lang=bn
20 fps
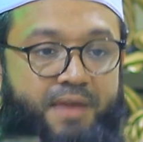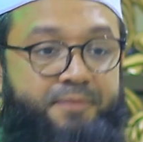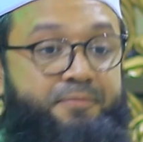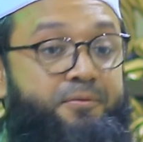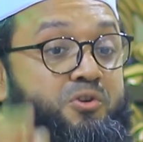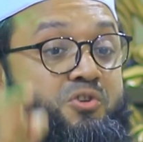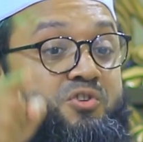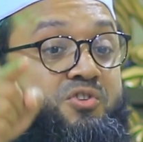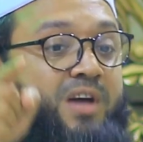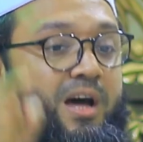ইফ
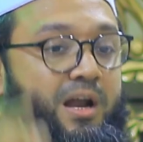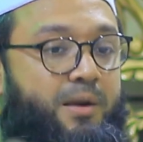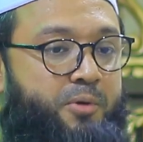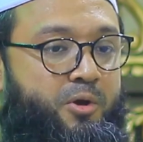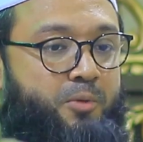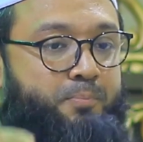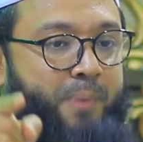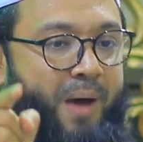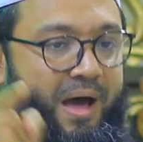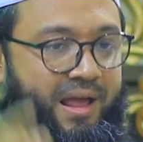ইউ সার্ভ
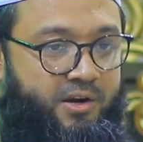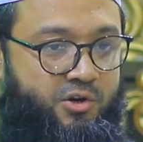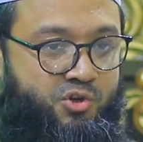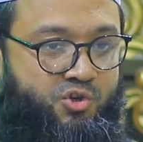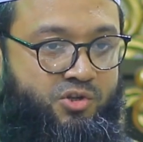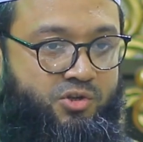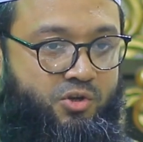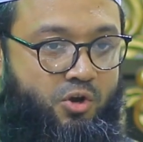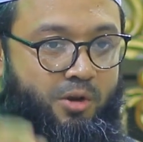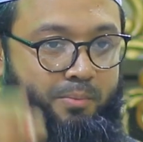ইউর
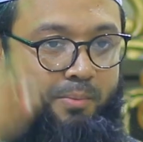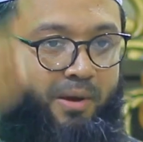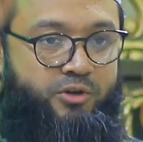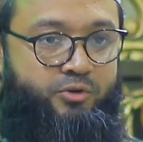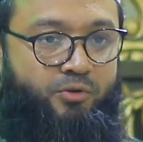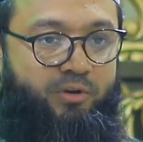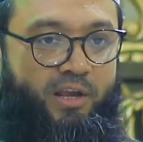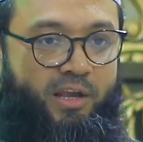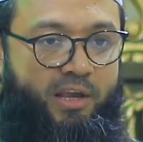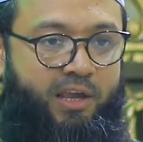প্যারেন্টস অল মাইট
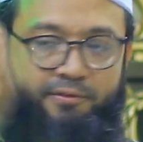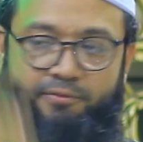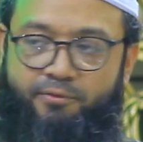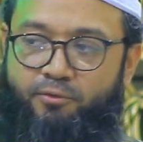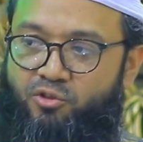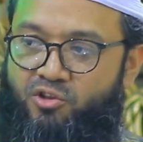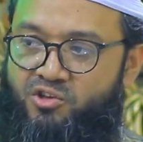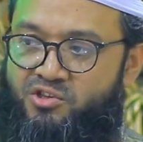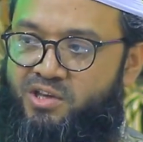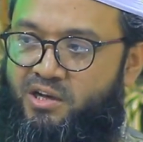উইল গিভ
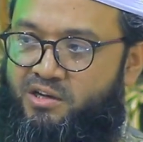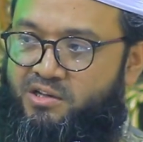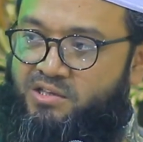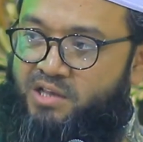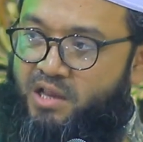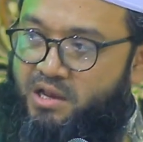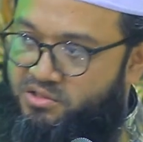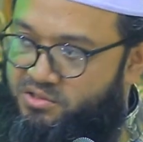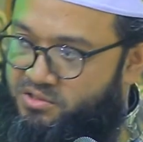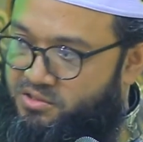ইউ দ্য
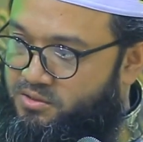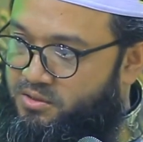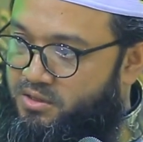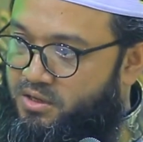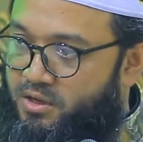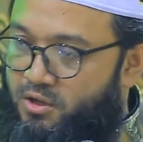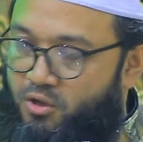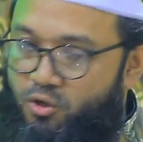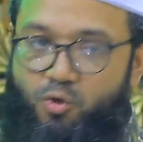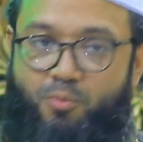সাকসেস
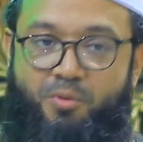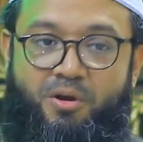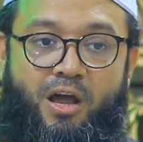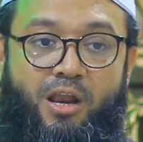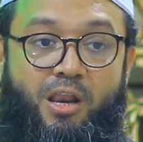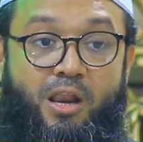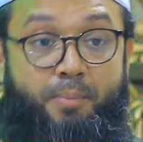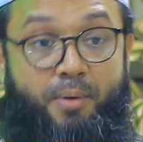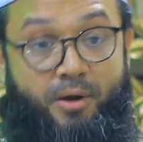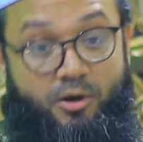তোমাকে
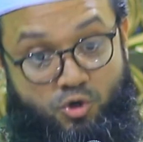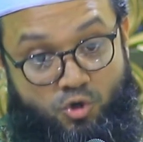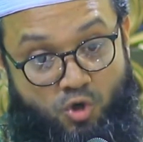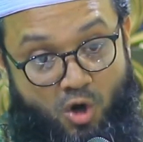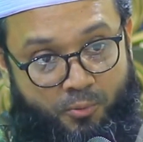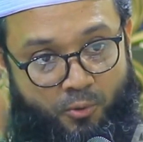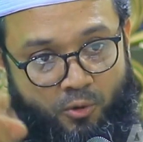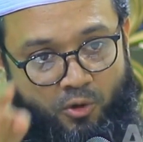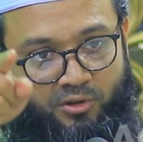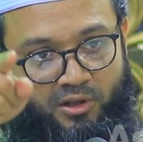আল্লাহ পাক
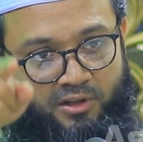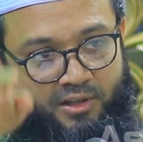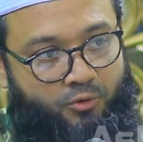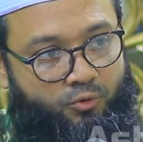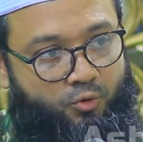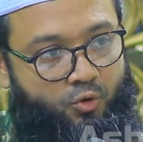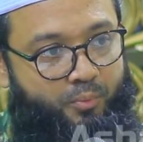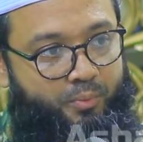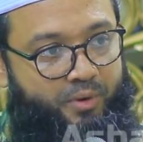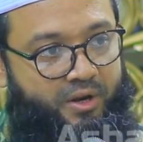সফলতা
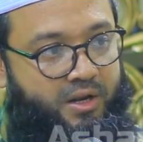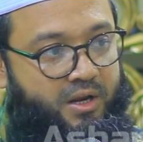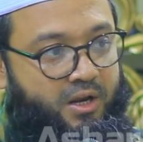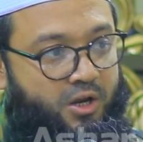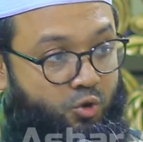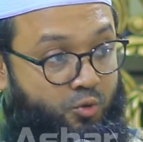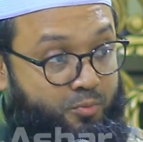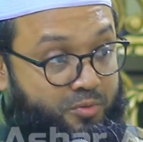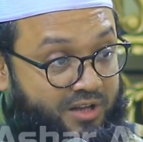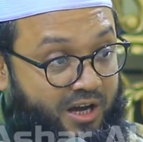দান করবে
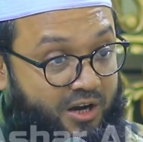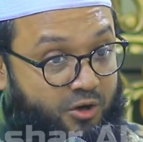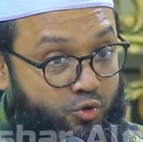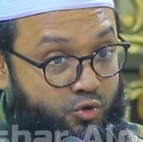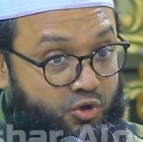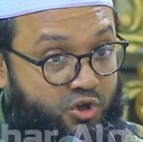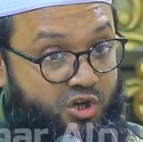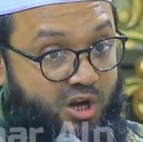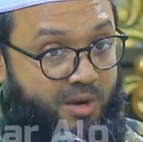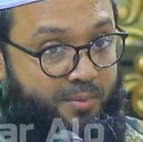তুমি তার
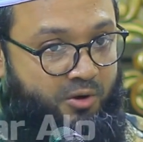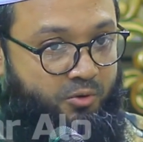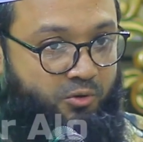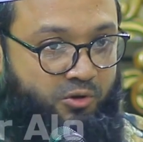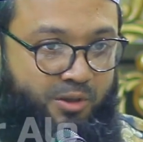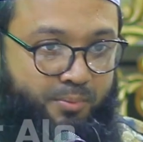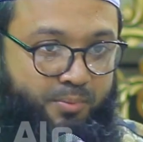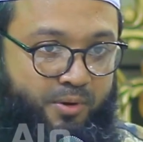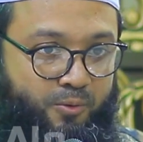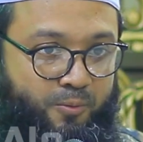যদি সেবা
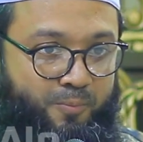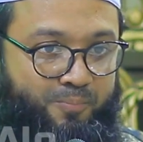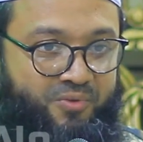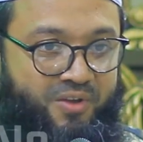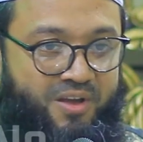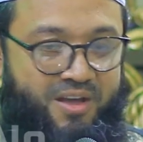করতে পারো